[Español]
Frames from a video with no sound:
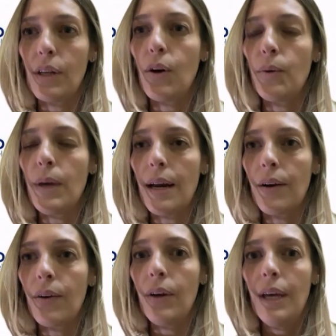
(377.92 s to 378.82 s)

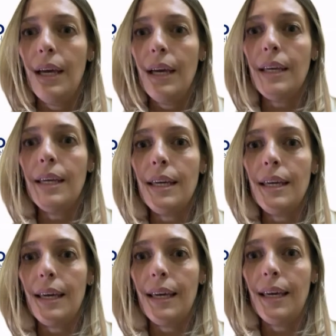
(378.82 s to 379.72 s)
gobierno y,
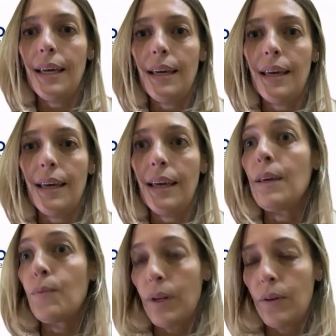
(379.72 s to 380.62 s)
eh, y
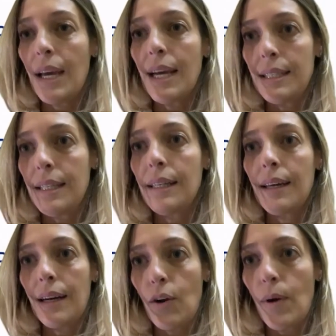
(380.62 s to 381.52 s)
bueno, y allí tienen que
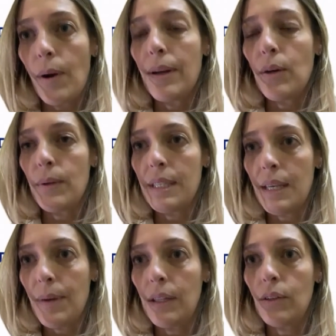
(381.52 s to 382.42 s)
renovar varios vencimientos,